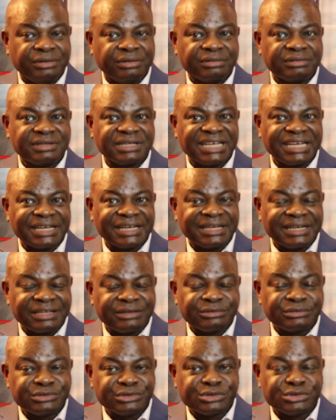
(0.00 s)
Les
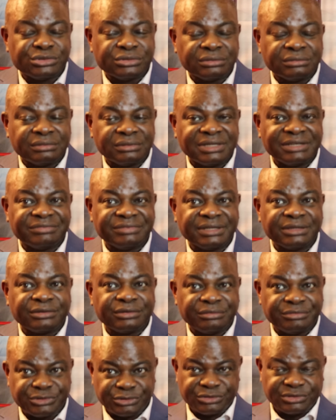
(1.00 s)
funérailles sont donc des moments de
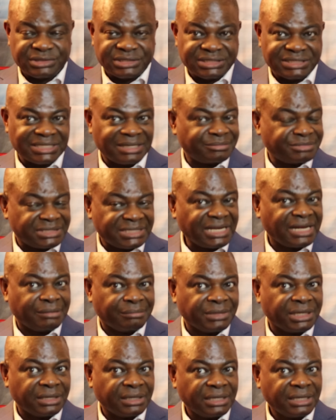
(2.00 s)
recueillement et
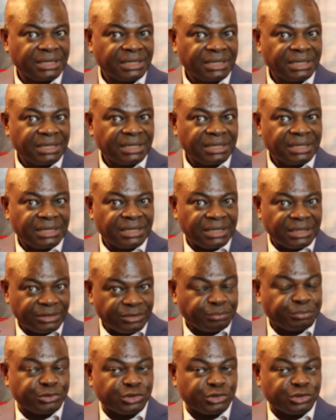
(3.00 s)
d'unité nationale